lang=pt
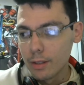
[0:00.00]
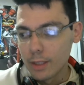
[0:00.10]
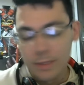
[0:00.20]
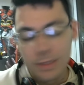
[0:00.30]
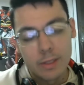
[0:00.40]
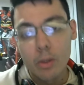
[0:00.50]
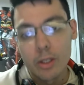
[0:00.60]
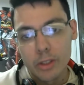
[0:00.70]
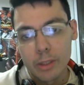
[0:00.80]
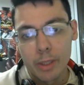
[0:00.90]
às vezes não
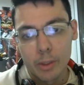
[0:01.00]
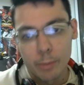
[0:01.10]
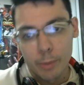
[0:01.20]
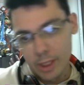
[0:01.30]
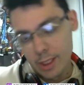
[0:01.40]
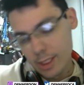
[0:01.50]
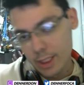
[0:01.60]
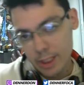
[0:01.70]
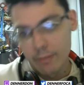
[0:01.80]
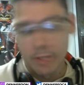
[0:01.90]
gosta de campeonato porque
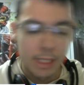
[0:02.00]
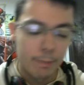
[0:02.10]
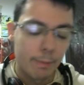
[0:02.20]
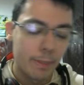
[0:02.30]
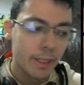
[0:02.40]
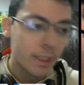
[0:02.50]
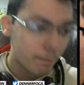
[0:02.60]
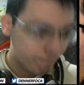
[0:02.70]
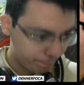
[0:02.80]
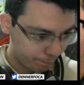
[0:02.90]
acha que vai lá para perder,
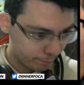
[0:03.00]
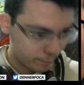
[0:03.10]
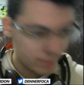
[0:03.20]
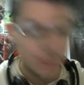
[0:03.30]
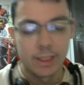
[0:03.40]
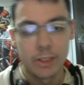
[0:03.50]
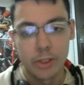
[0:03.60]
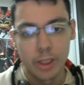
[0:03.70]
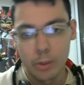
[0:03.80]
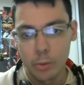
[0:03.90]
gastar
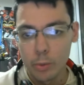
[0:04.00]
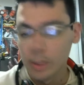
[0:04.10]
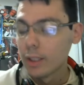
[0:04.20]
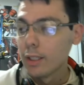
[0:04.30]
dinheiro à toa.